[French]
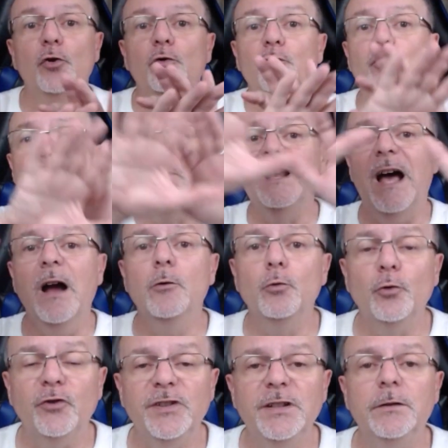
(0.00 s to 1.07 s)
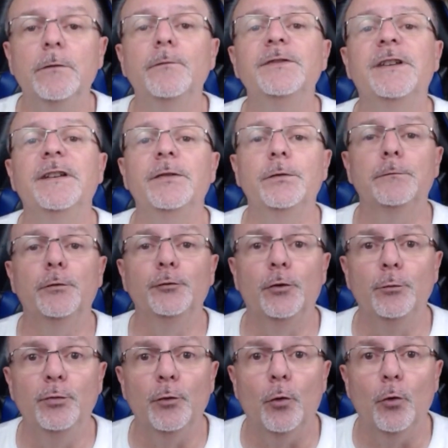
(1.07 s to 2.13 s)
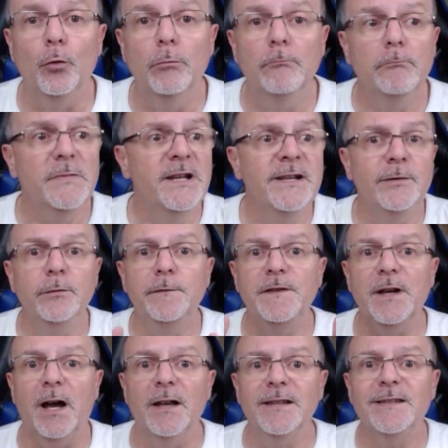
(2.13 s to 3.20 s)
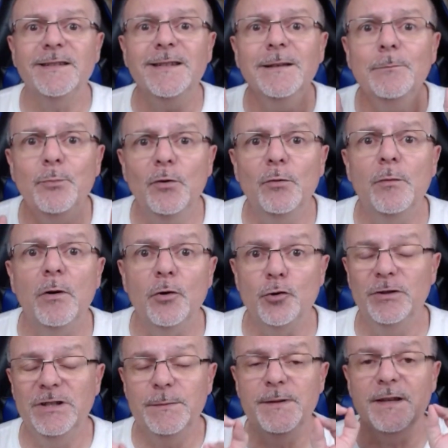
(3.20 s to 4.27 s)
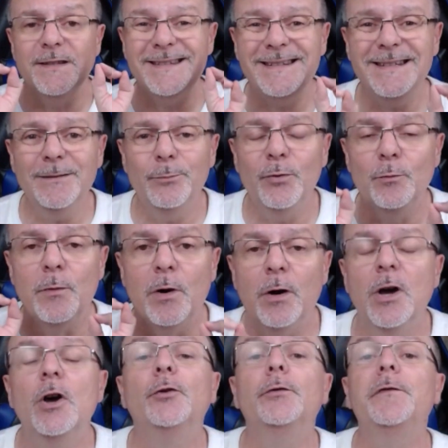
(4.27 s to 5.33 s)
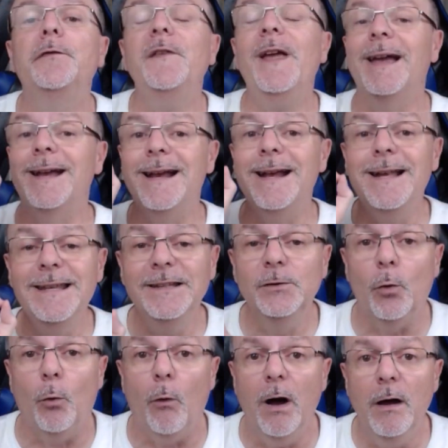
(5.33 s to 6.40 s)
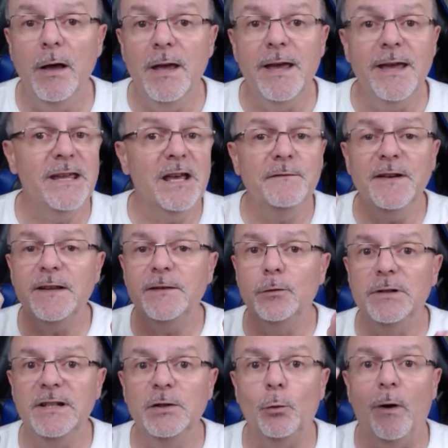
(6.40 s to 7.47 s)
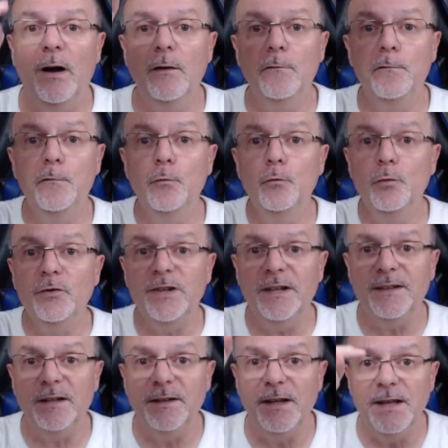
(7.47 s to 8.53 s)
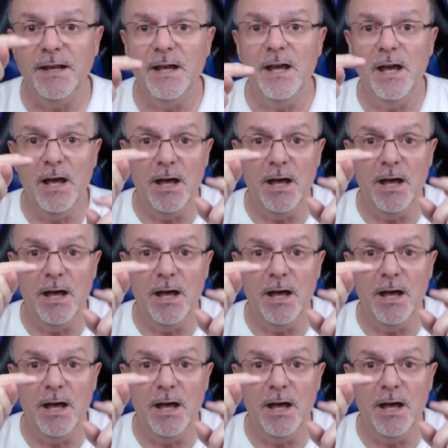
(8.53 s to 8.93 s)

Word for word: sur les raccourcis que vous avez sur votre bureau, il suffira simplement, je dis bien simplement, de faire un clic droit, et avec ce clic droit, vous atteindrez